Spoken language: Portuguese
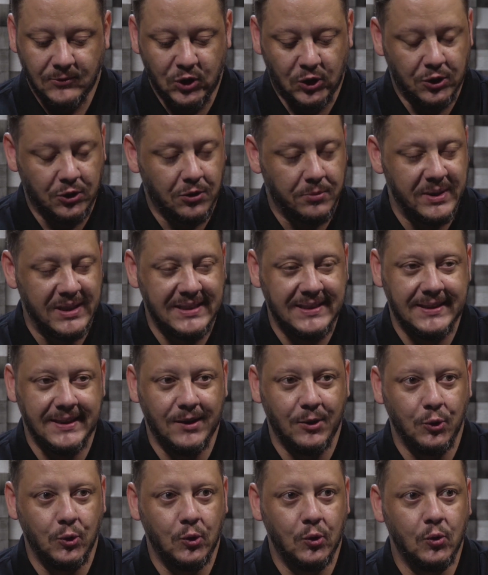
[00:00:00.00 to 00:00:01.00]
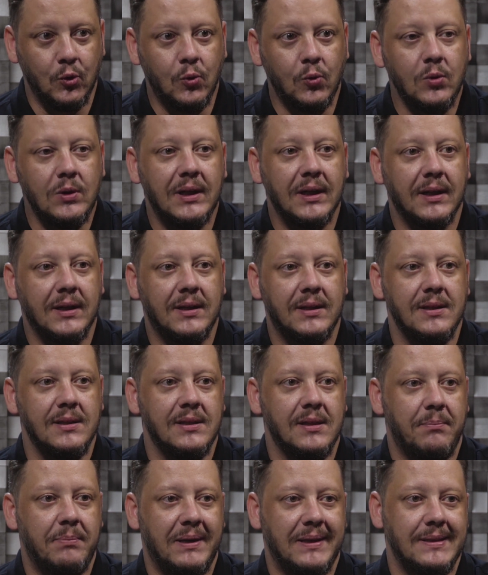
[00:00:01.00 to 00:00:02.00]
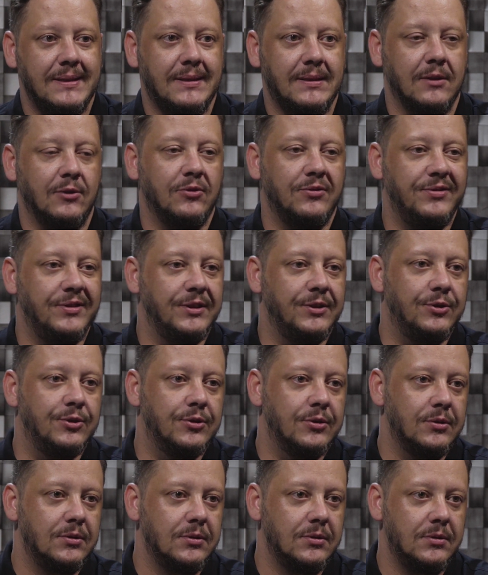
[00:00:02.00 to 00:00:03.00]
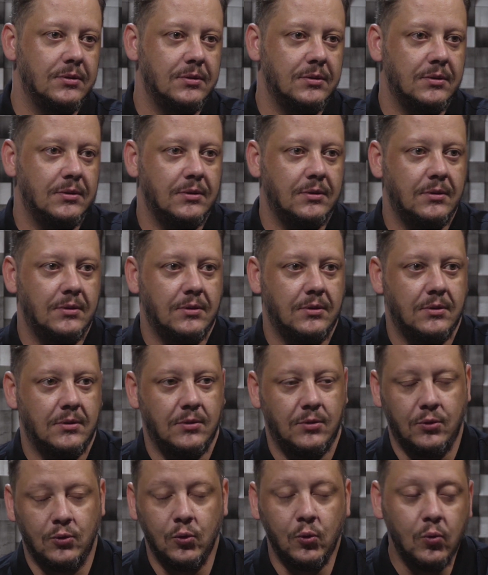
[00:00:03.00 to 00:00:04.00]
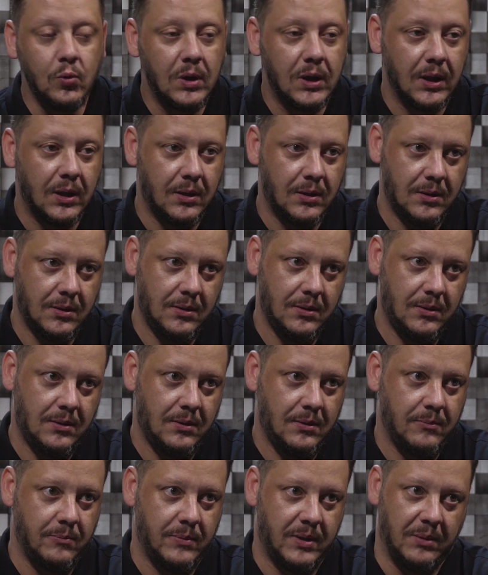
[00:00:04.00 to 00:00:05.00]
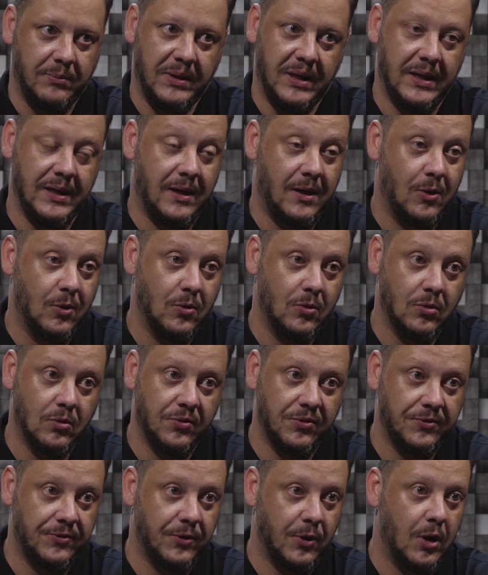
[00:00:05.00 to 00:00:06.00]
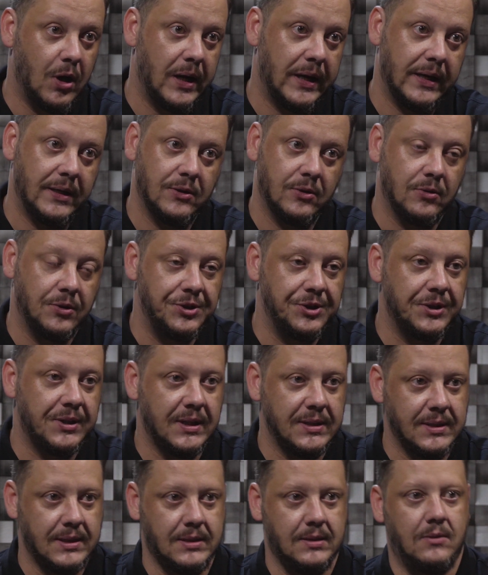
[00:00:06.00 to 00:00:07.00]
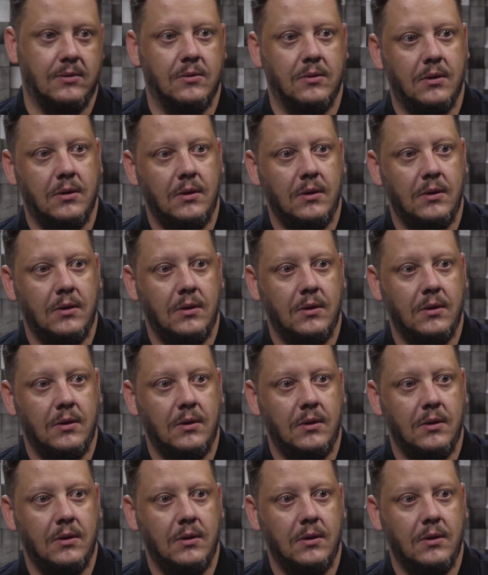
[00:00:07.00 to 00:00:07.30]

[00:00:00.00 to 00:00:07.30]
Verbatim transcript: quando eu comecei, eu nunca quis aparecer no vídeo. Nunca. Para mim era algo fora de cogitação.